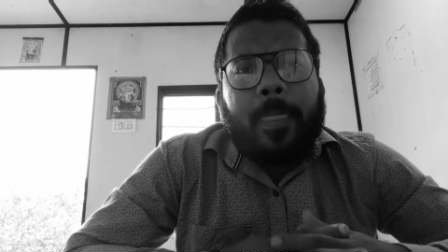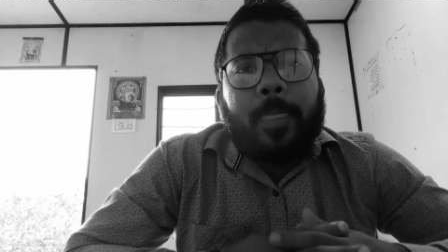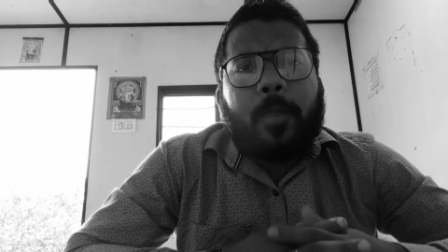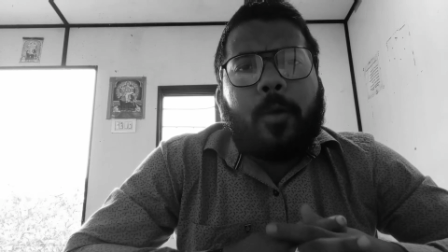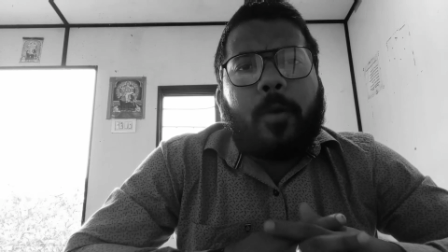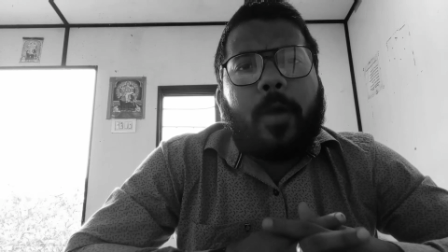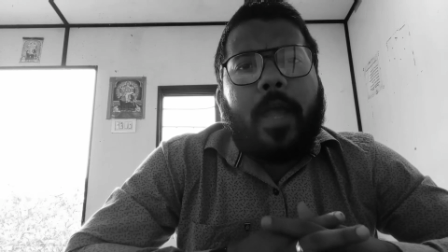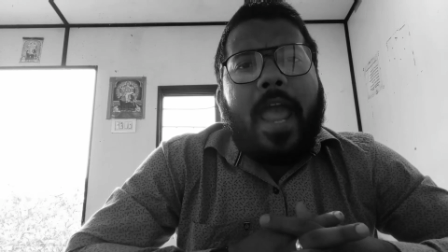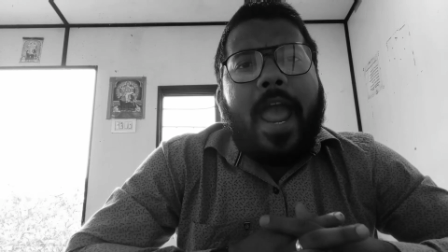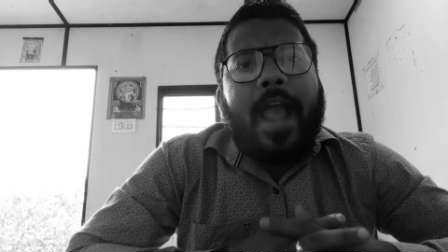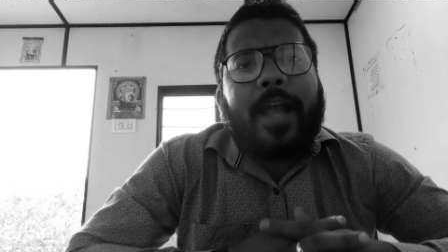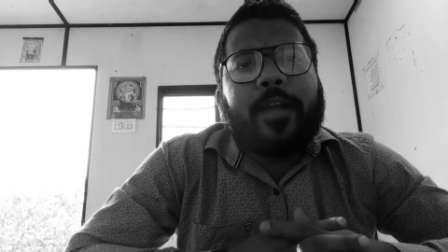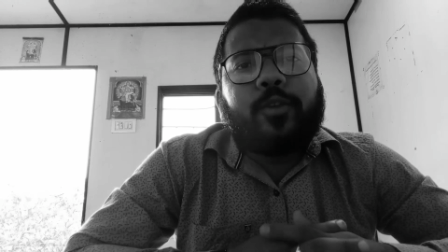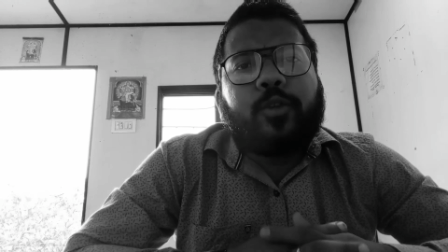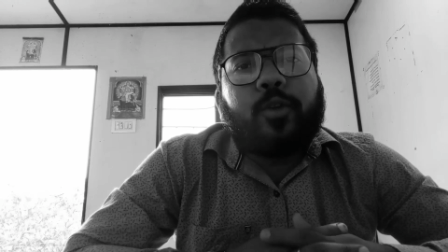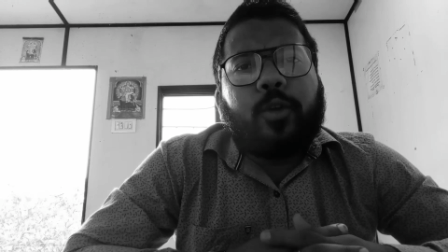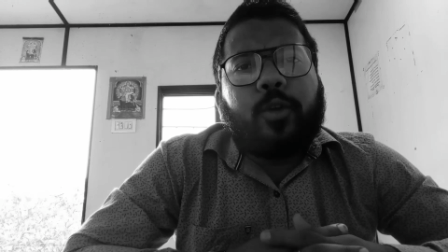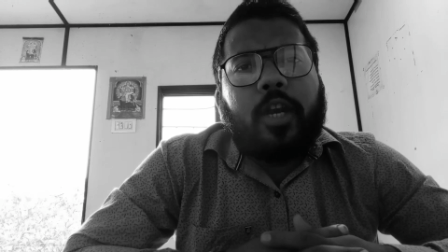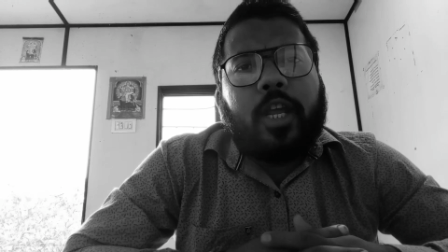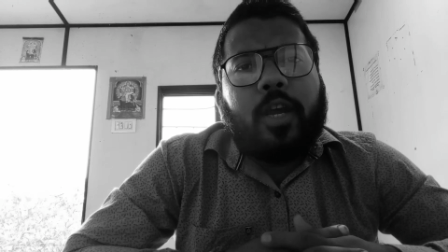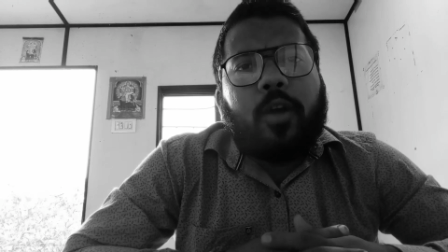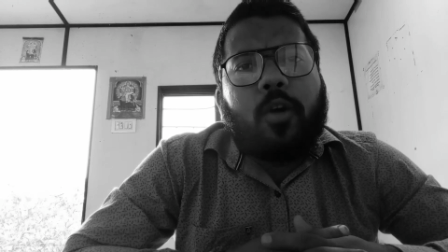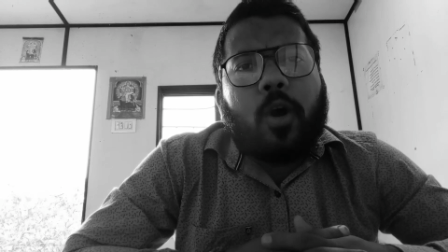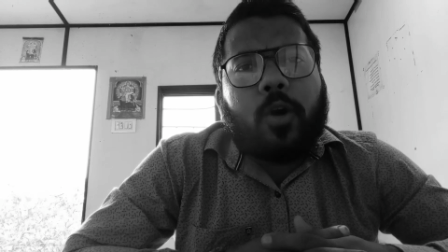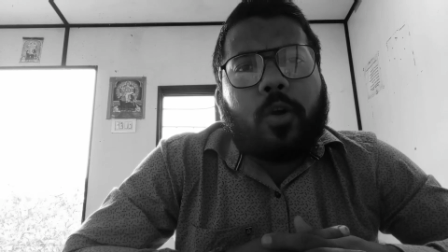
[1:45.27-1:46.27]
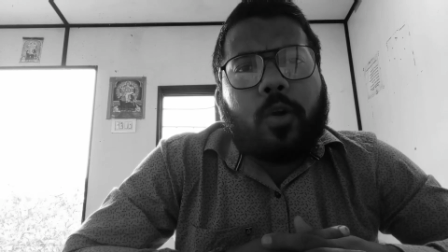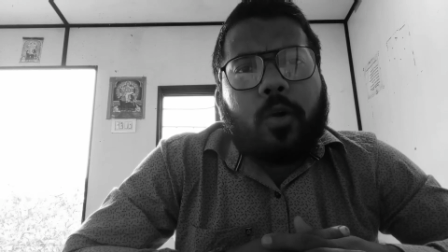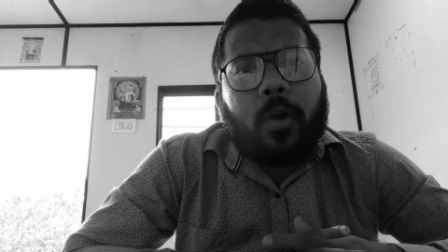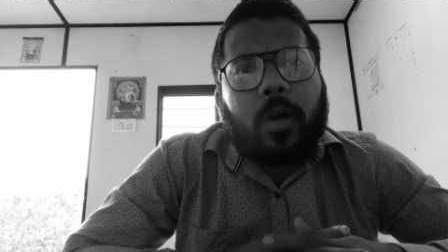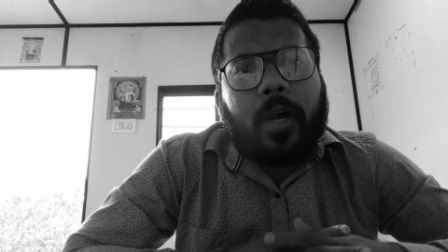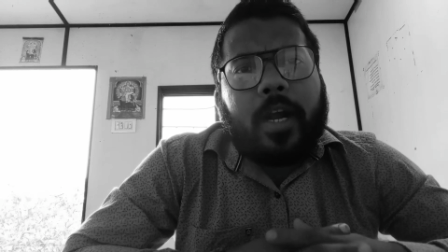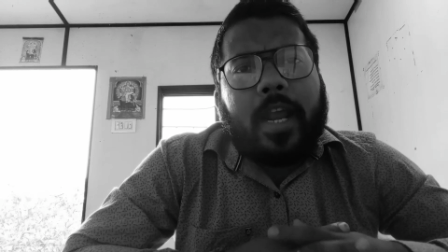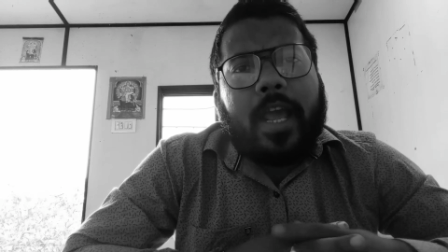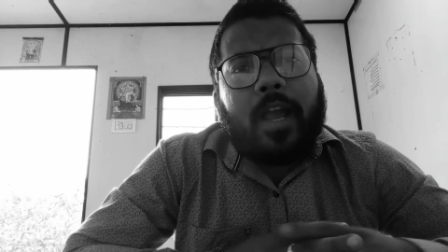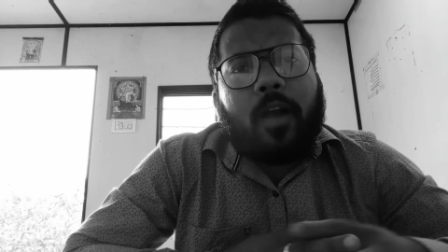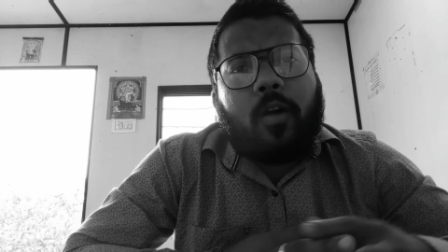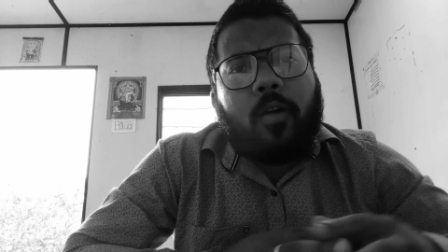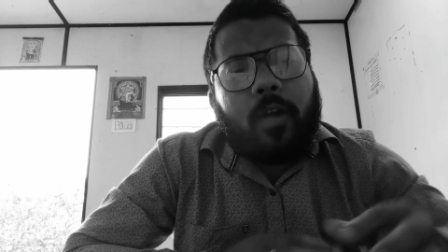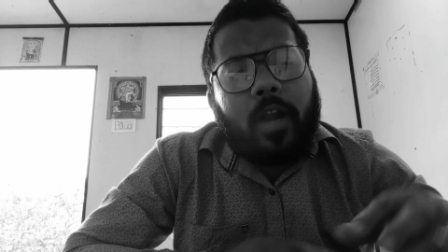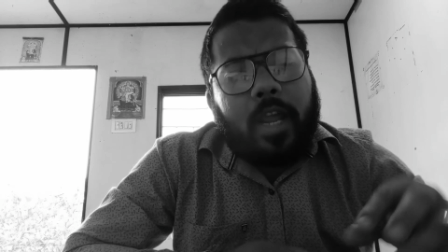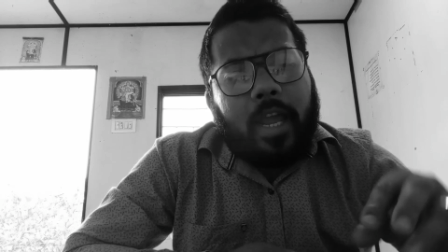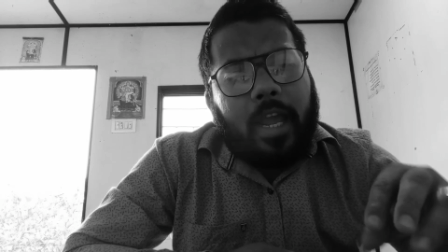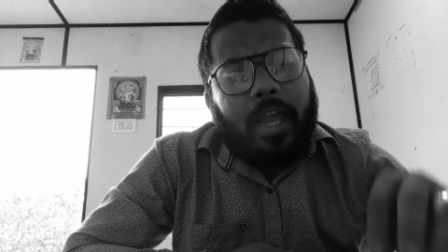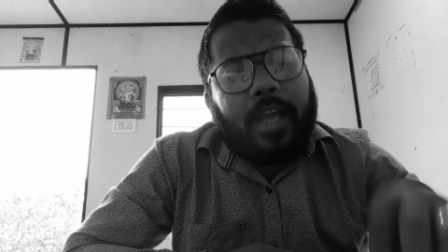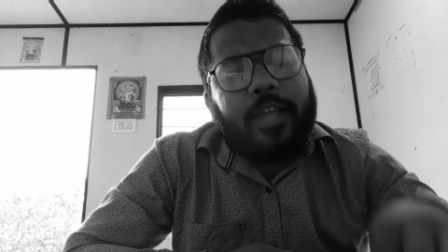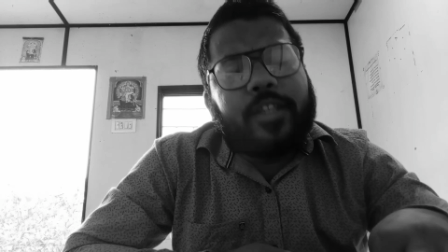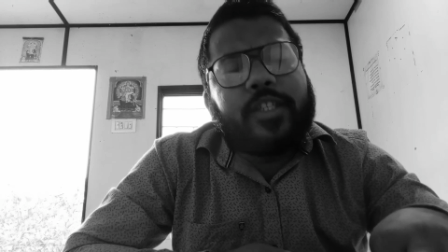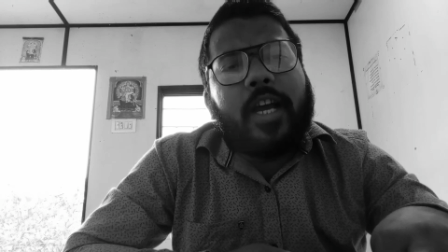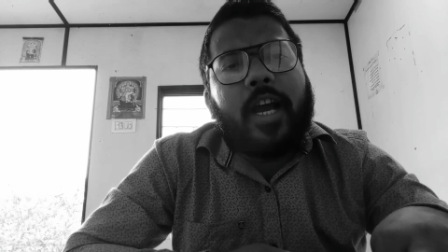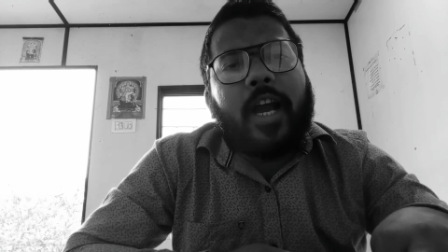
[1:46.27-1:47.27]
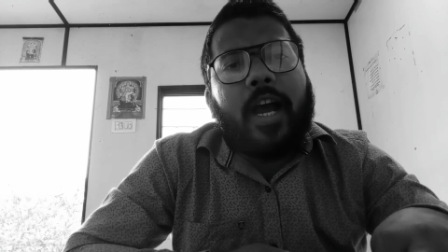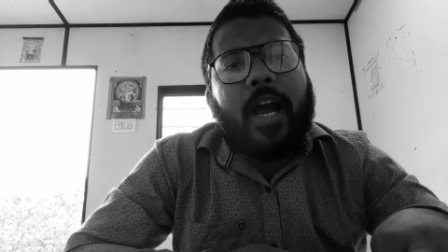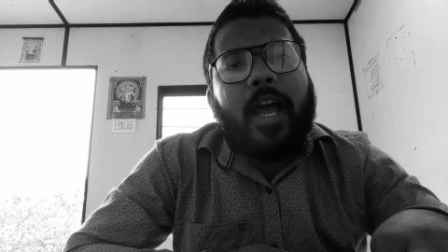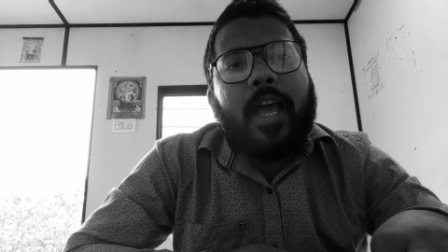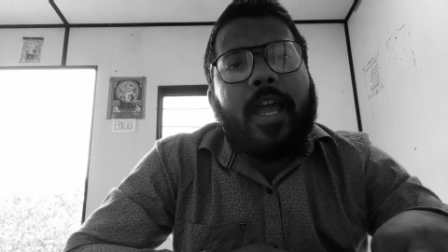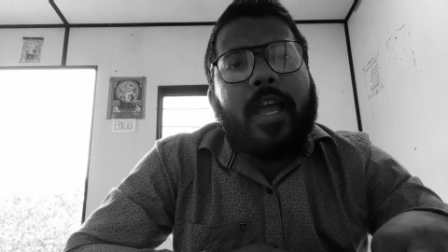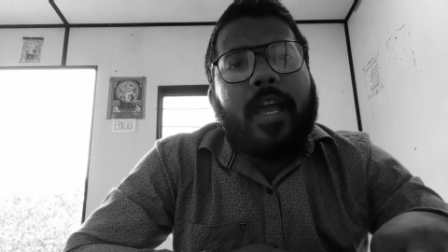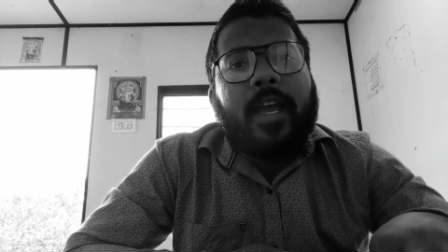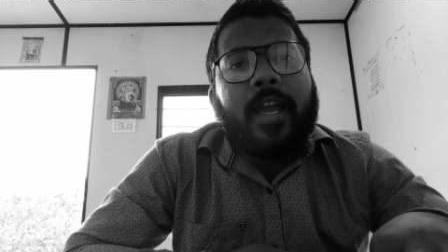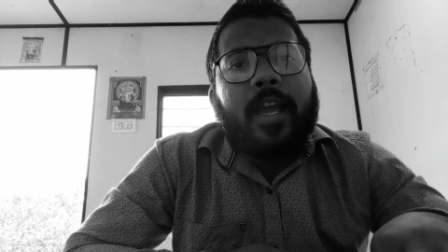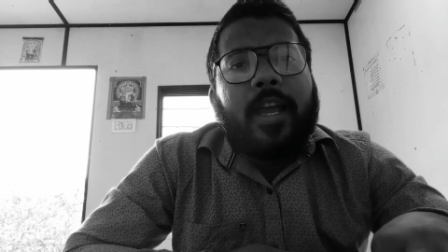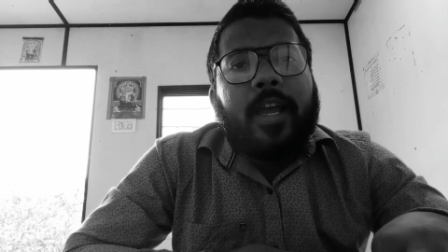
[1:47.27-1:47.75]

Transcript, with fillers: তো অ্যাকচুয়ালি ঘটনাটা এখন এই জায়গায়